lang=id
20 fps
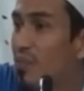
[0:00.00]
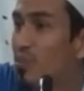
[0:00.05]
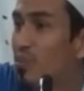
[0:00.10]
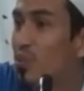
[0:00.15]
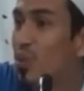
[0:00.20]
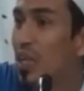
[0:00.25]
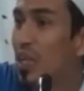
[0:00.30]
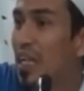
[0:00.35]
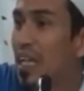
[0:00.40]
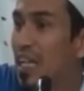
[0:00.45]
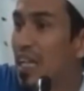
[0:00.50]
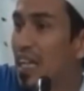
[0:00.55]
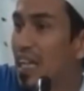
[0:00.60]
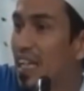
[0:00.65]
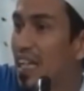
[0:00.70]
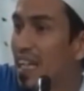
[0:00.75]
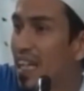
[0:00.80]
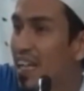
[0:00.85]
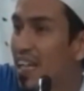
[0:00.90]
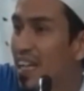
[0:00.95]
bukan
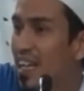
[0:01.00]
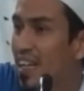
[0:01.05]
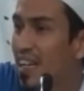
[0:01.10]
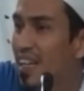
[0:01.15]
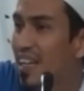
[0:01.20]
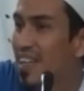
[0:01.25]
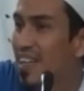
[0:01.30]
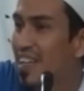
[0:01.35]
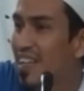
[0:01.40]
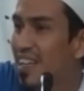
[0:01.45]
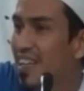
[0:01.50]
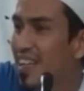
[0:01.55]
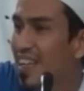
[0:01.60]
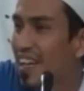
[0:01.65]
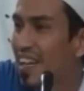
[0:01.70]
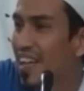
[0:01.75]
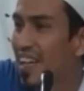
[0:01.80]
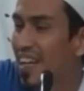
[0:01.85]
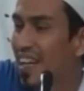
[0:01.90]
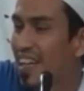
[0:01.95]
lil
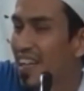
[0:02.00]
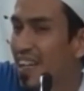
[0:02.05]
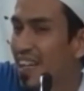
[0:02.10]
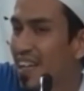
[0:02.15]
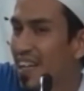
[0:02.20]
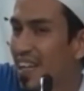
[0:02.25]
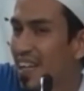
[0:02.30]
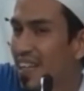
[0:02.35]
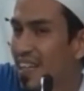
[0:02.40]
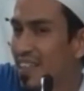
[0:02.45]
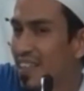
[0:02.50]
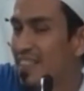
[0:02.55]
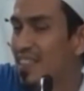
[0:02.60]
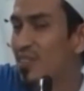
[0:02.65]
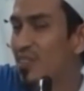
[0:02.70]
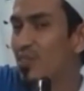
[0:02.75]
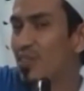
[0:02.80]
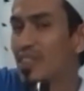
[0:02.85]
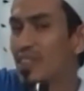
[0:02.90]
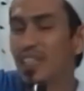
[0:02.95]
lillah nah,
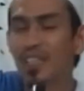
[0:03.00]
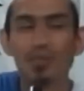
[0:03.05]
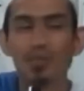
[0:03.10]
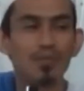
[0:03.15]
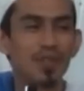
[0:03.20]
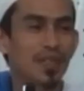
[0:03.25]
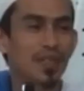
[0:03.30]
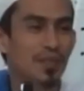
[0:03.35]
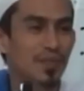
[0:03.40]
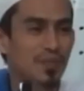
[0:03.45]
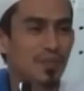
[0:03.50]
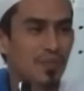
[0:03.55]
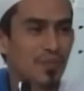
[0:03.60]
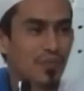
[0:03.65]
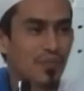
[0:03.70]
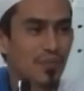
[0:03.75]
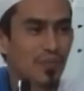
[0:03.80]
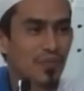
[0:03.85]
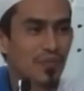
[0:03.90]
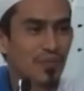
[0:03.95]
resikonya apa
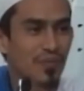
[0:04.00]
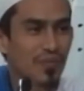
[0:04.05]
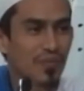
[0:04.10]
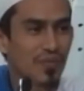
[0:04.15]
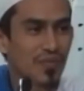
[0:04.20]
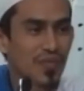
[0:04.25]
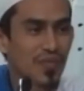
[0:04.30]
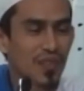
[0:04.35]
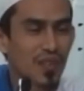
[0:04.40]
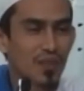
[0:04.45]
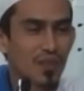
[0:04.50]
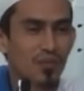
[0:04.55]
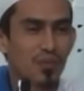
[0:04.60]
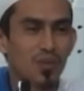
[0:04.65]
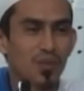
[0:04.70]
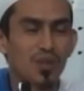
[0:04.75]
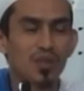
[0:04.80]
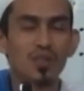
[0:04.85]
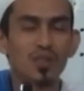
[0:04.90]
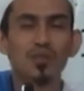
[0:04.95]

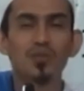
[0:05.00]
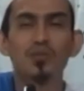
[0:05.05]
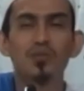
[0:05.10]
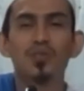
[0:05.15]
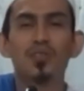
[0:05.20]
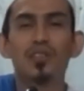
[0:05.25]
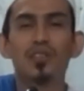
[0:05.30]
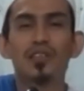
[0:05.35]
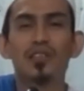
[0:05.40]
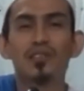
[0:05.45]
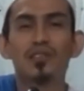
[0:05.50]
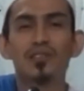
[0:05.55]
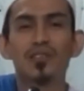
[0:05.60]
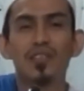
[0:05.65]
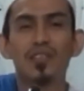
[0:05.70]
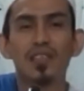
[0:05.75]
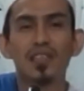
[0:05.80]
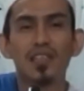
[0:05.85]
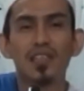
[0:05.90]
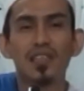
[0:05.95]
begitu dia
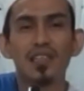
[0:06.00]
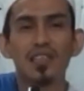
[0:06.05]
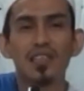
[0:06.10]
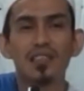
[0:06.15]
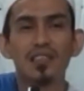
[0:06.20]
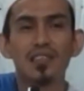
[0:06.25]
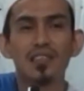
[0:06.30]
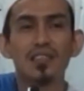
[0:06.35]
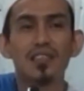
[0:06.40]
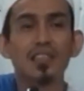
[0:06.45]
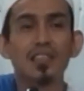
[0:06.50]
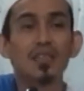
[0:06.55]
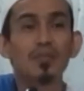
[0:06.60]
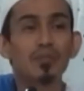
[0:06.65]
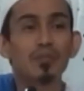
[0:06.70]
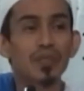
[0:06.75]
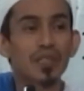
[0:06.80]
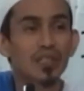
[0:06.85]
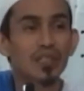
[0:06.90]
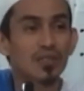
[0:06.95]
sholat setiap
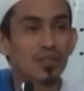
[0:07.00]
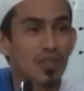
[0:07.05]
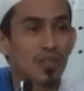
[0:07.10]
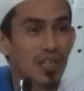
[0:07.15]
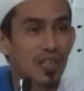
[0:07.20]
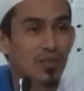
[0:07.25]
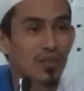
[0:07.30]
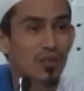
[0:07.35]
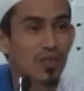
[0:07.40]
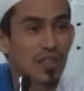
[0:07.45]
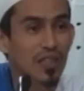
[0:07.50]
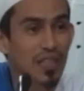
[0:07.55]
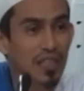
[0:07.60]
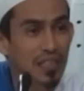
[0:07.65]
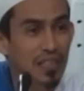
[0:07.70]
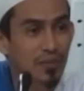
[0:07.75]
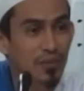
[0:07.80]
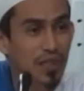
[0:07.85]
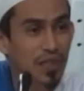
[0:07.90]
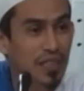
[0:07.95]
dia sholat
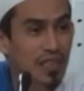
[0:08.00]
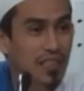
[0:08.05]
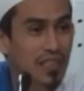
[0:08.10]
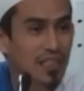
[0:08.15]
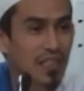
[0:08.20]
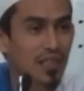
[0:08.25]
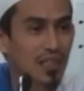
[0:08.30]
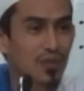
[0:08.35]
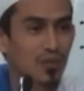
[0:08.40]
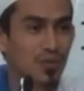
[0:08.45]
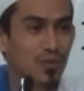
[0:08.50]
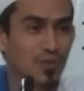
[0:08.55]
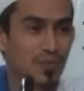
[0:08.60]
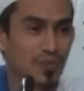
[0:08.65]
ontaknya mati satu